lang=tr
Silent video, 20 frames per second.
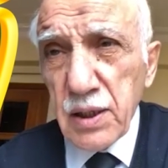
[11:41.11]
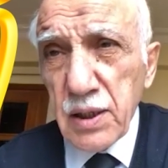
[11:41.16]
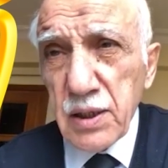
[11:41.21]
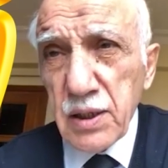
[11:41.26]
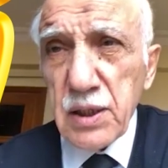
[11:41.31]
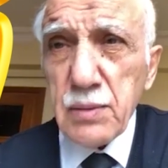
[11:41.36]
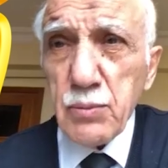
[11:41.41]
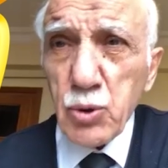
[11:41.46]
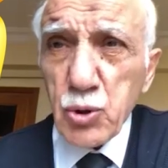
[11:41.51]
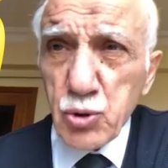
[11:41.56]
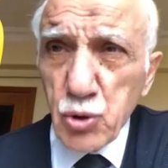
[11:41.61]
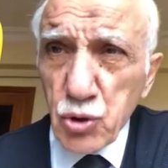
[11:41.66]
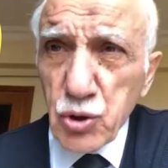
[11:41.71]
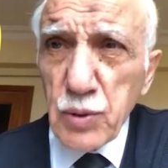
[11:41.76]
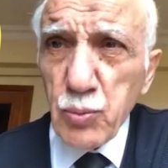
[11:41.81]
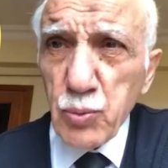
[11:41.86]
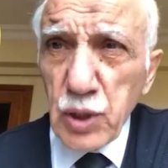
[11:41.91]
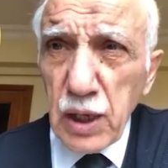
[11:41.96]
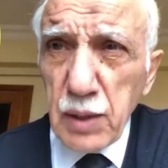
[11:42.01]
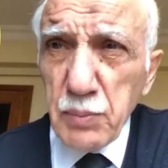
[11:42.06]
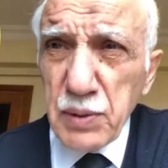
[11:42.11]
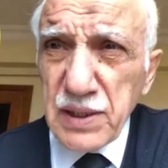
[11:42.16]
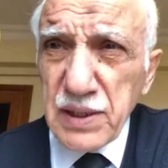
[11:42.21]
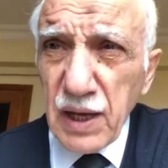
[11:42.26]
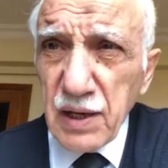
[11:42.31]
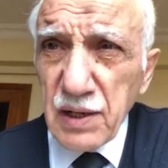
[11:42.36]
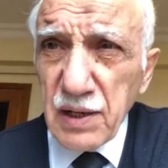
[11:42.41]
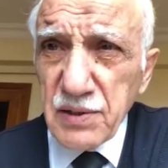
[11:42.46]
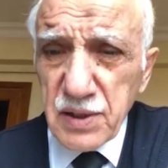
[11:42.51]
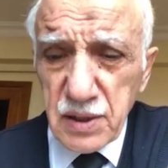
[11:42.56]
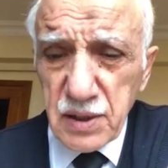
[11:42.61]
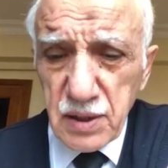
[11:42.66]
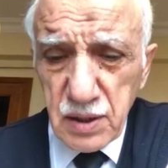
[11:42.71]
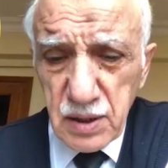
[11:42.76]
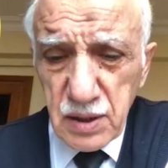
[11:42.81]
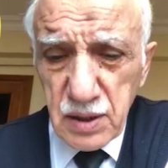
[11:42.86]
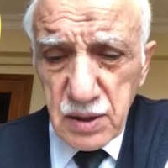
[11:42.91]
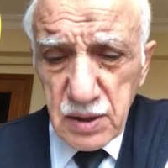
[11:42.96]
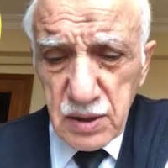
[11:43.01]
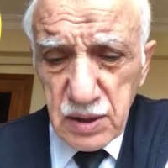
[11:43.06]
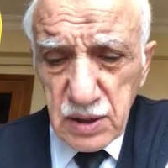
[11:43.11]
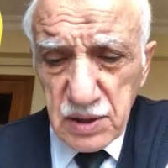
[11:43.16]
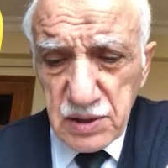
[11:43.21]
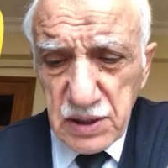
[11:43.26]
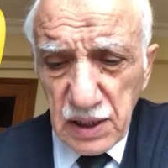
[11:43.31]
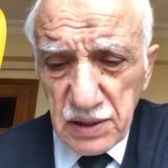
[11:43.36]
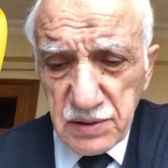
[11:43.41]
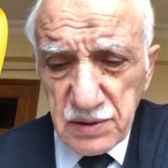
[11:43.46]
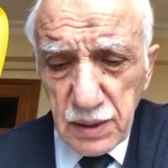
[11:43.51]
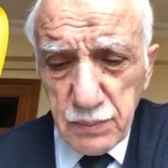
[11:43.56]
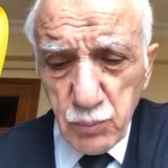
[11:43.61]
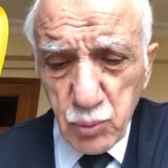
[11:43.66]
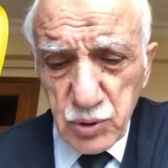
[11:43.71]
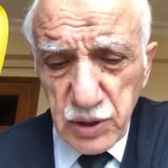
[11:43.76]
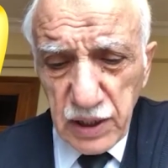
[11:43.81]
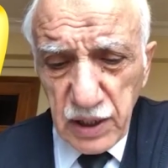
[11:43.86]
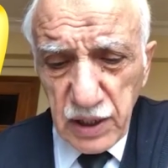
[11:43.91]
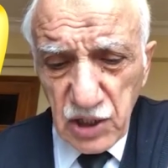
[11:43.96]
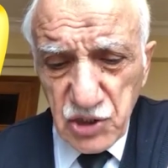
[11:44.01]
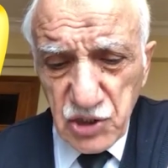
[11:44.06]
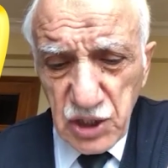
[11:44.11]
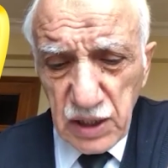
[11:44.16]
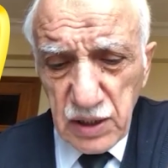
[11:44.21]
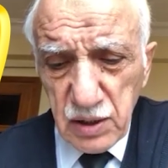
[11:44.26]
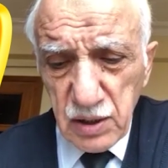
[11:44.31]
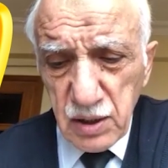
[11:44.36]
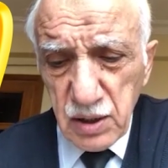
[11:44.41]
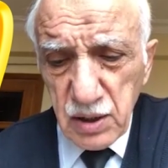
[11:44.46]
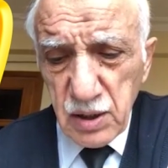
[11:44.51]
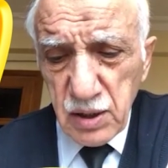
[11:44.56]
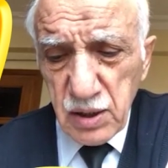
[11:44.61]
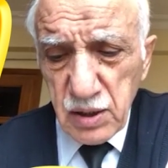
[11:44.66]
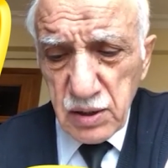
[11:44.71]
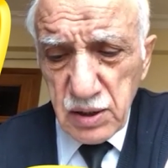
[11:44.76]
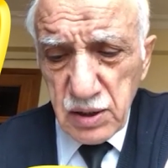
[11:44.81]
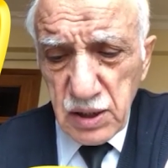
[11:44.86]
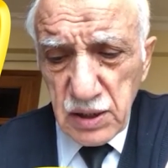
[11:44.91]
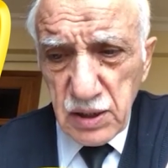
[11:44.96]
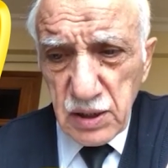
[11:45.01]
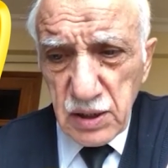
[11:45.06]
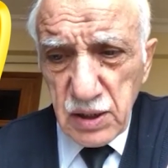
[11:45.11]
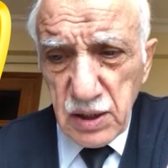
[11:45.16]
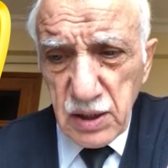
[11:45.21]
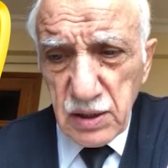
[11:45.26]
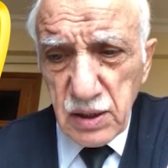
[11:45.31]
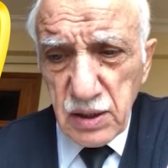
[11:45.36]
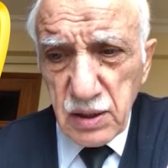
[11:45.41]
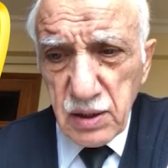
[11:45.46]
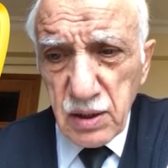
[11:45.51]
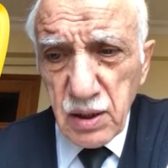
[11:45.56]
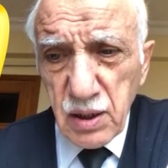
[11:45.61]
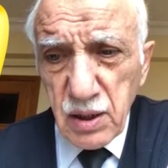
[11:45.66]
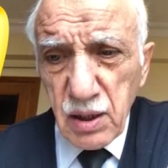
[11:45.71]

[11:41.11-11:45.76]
23 sözde bunların bir tanesi. İstersen burada geçen dedik ne dedik?